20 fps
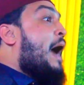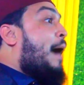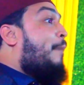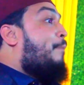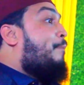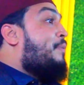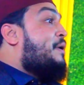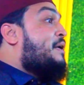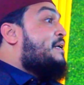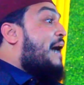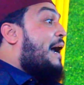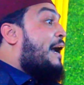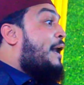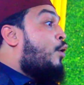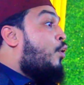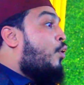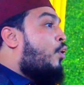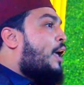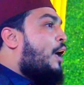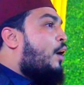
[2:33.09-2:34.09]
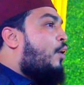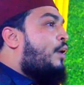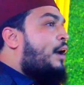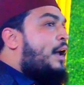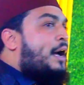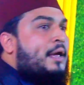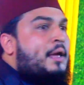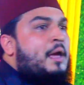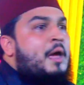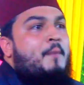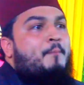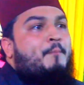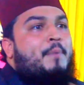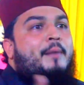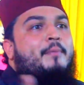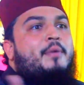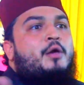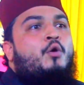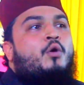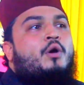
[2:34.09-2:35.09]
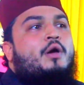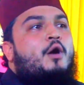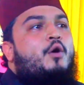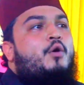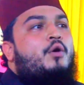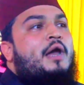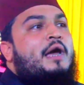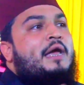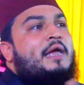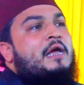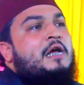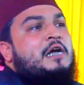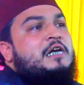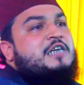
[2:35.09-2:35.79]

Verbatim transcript: আপনি ডানেও কেউ নাই বামেও কেউ নাই